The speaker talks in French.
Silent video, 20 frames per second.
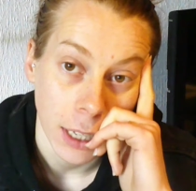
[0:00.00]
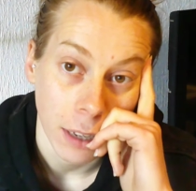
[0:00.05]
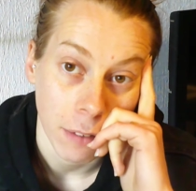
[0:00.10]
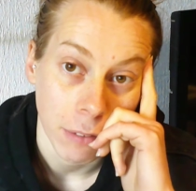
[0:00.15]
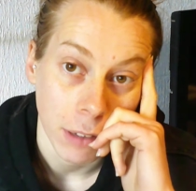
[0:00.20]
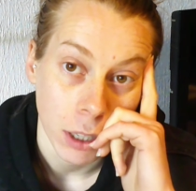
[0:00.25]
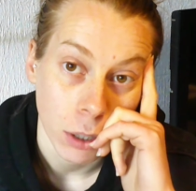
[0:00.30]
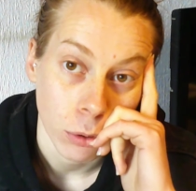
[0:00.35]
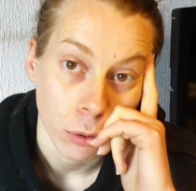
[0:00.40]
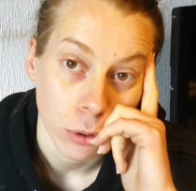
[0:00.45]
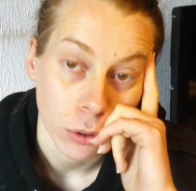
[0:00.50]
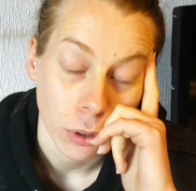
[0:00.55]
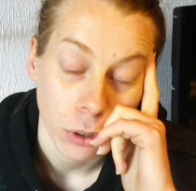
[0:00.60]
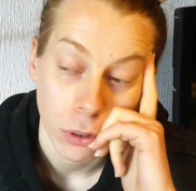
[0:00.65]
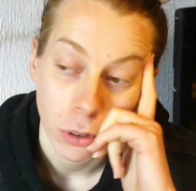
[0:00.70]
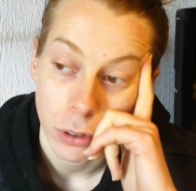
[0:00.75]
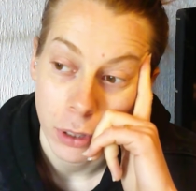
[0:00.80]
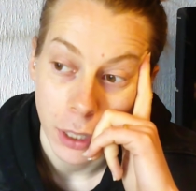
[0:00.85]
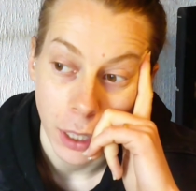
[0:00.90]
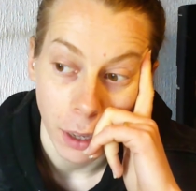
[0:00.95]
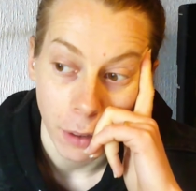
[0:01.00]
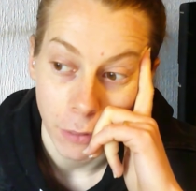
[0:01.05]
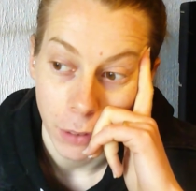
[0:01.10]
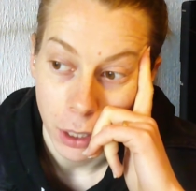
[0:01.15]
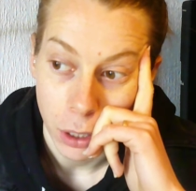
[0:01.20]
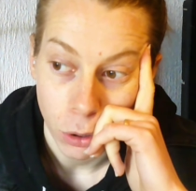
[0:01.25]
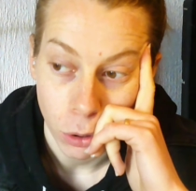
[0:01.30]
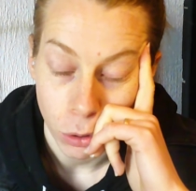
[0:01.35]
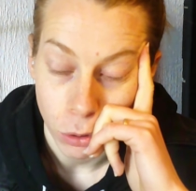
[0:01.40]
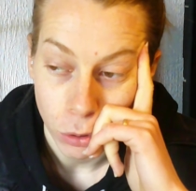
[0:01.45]
avec le temps et avec
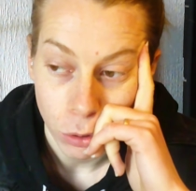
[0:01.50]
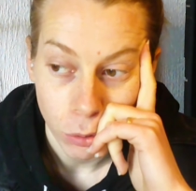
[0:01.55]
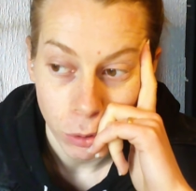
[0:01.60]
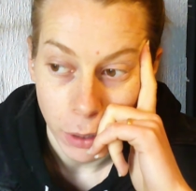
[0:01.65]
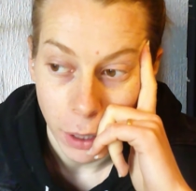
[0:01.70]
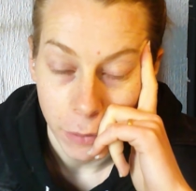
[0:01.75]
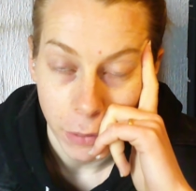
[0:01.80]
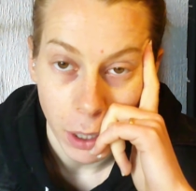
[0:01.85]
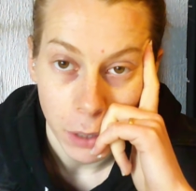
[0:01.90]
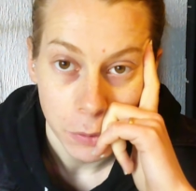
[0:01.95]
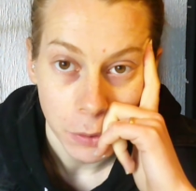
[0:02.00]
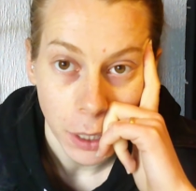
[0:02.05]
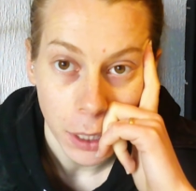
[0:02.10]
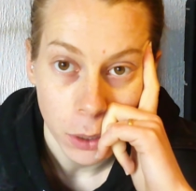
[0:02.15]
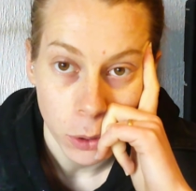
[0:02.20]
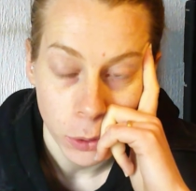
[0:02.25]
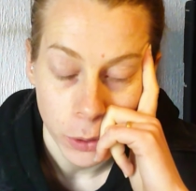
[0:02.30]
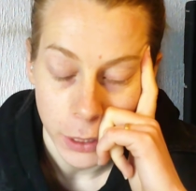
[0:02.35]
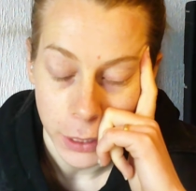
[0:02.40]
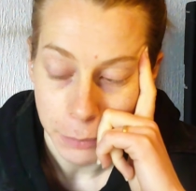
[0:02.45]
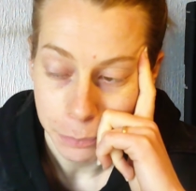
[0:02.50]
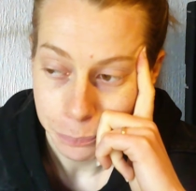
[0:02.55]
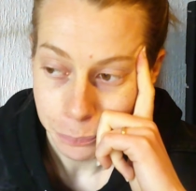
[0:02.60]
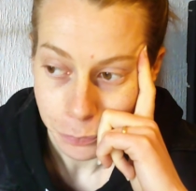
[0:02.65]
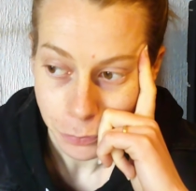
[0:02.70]
ce qu'on avait à faire à côté